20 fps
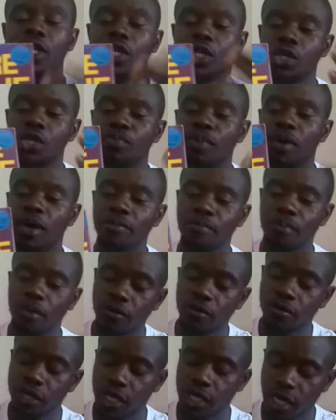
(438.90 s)
riche, Père
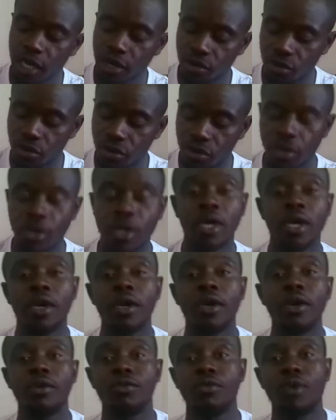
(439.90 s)
pauvre, qui est de
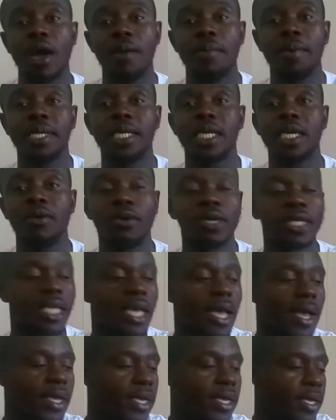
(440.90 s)
Robert
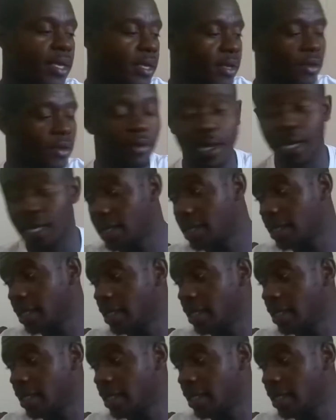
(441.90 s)
Kawasaki. Voilà.